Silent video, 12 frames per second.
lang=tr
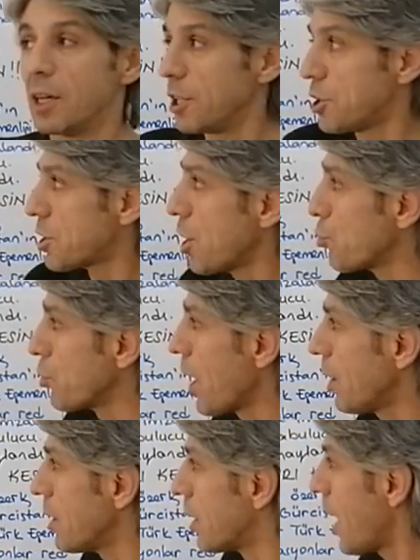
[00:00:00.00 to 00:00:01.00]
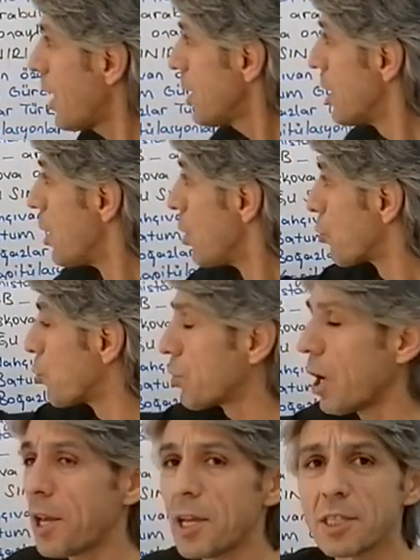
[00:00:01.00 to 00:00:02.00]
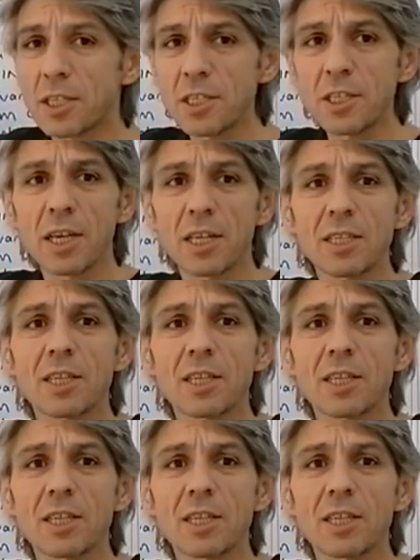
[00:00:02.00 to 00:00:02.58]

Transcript: İşte Yunanlılar Kütahya-Eskişehir